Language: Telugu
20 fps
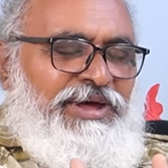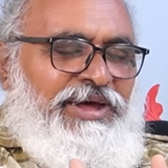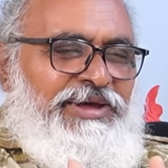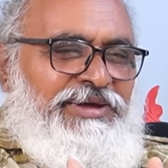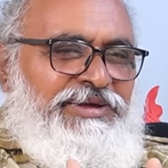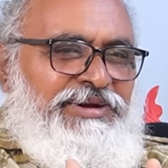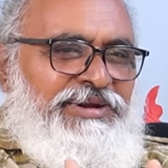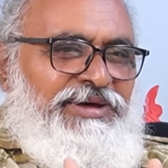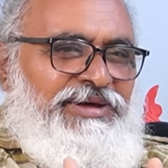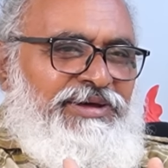
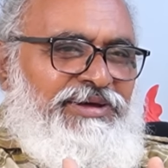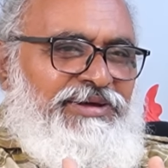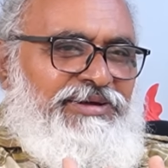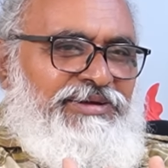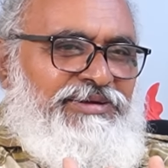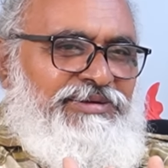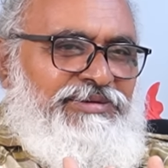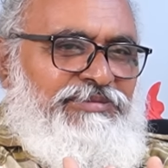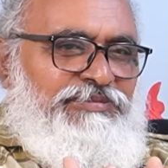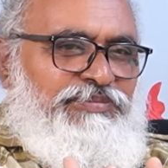ఆయన
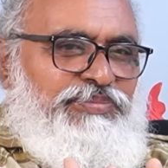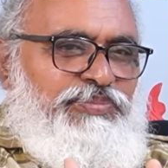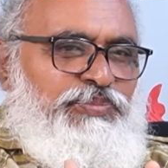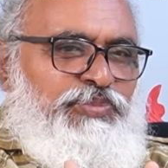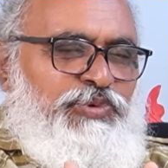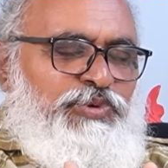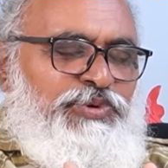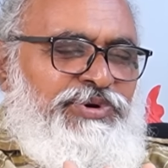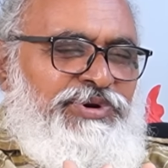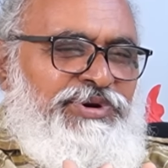
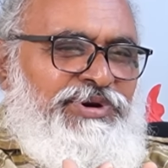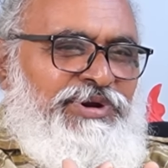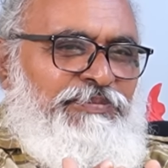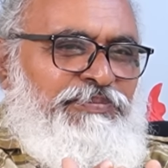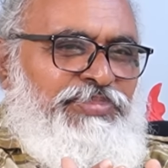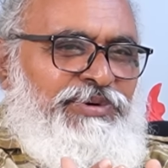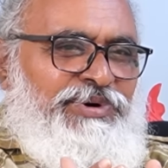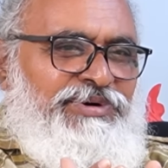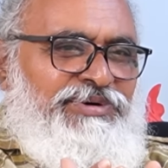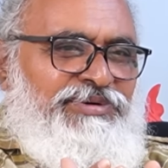
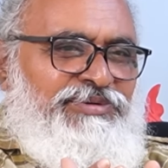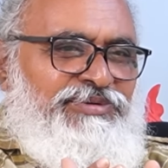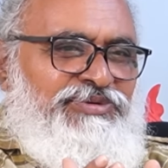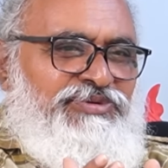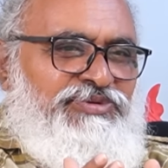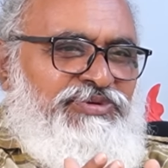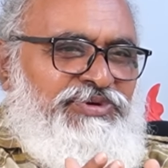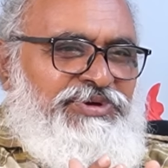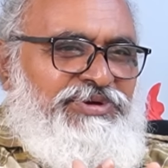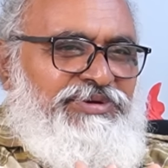పుట్టినప్పటి
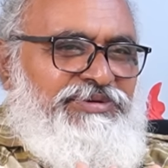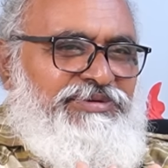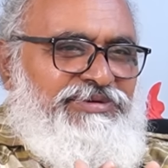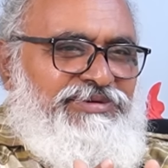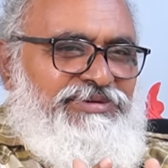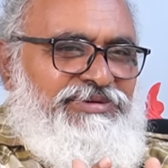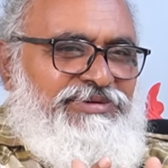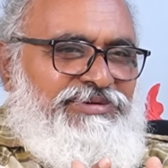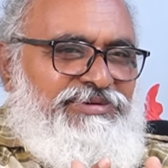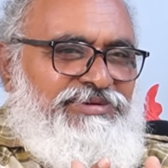నుంచి
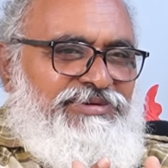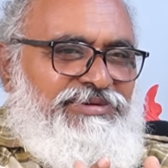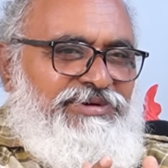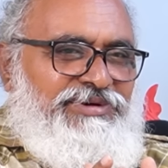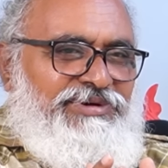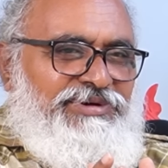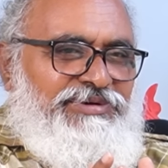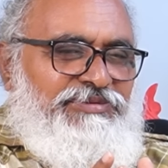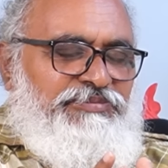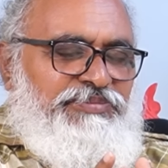
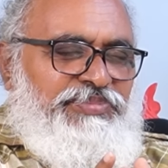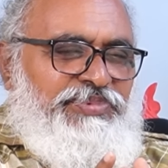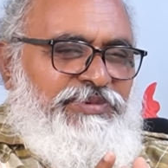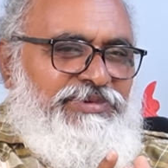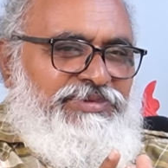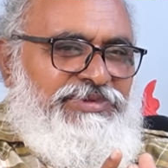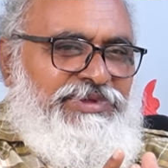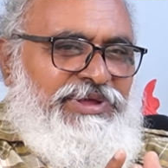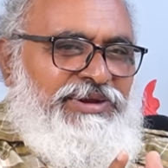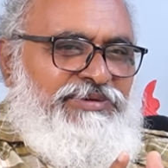
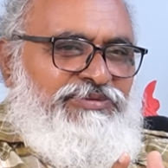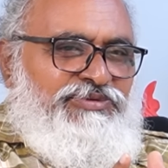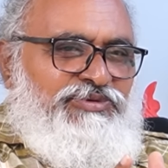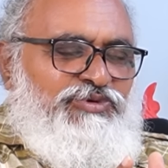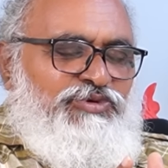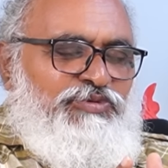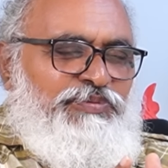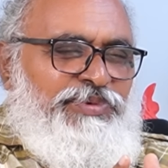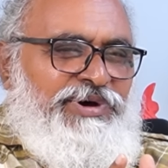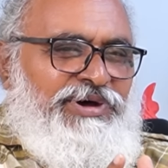తన
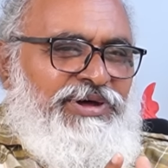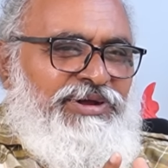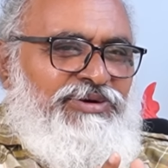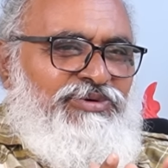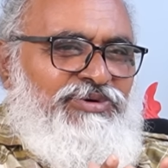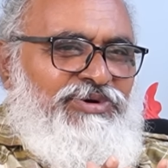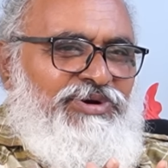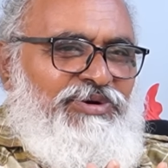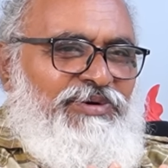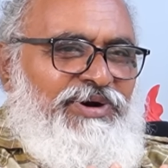చుట్టుపక్కల
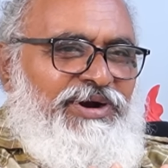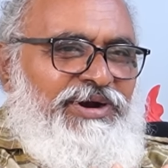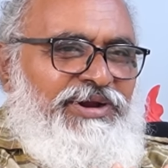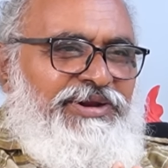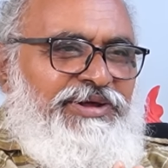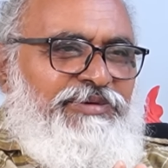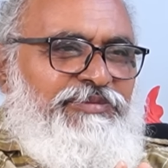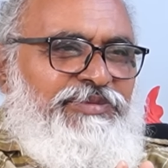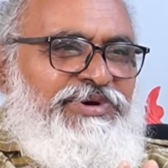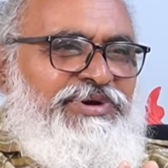ఉన్న
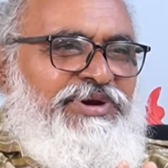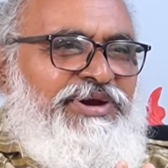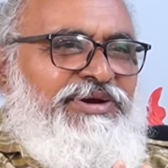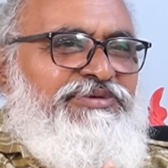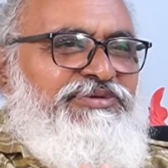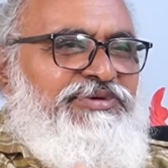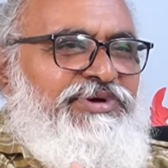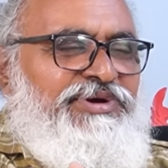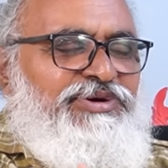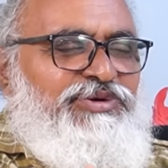వాళ్ళని ఇమిటేట్
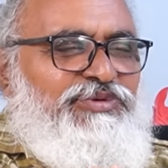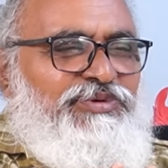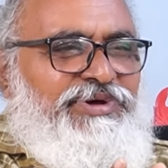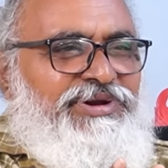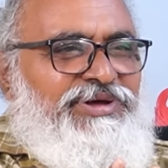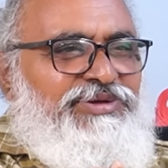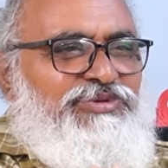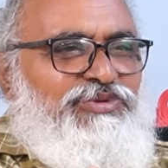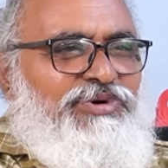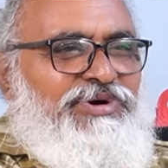చేయటం
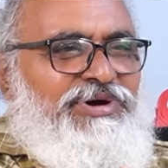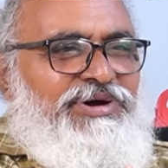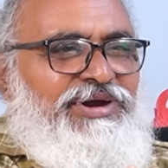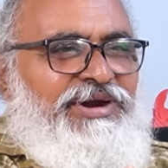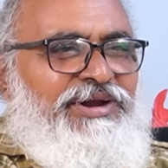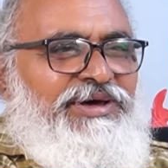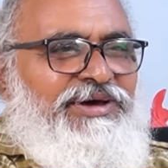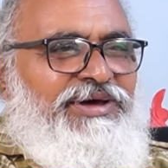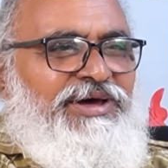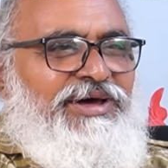అనేది ఒక
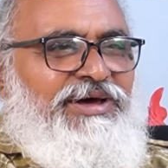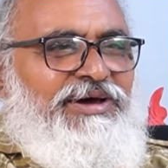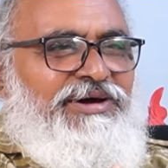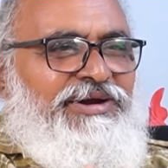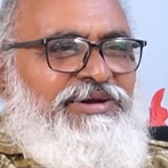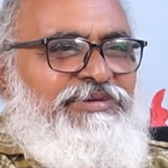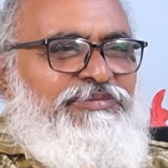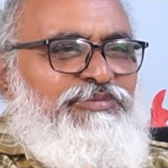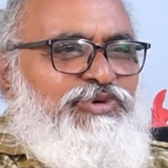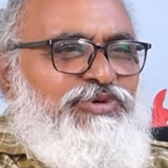కళగా
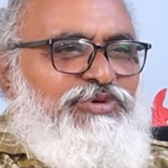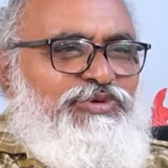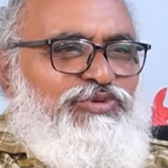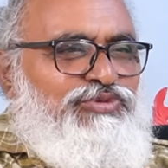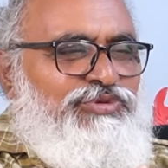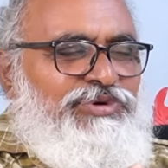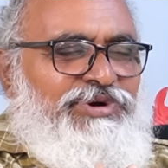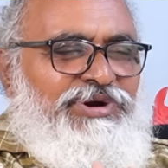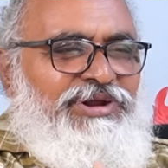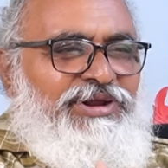ఆకలింపు
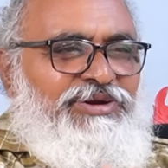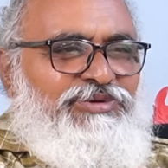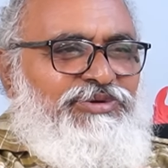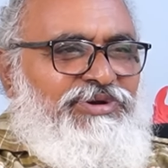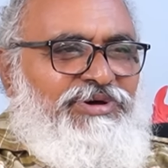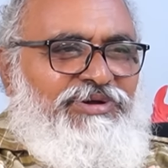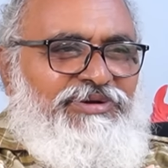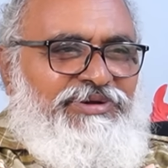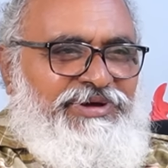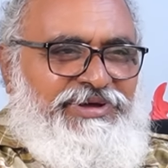చేసుకున్నాడు
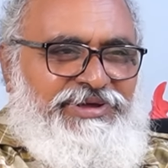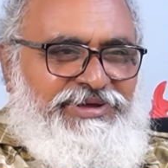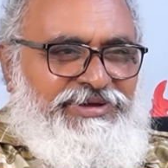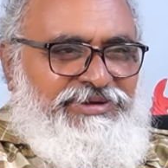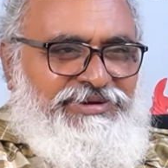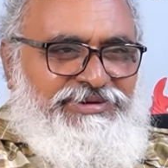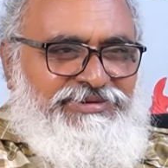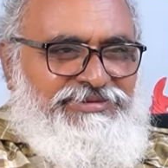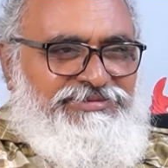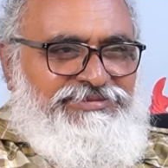అల్లురావులంగయ్య
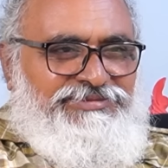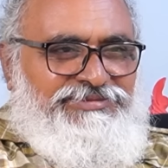గారు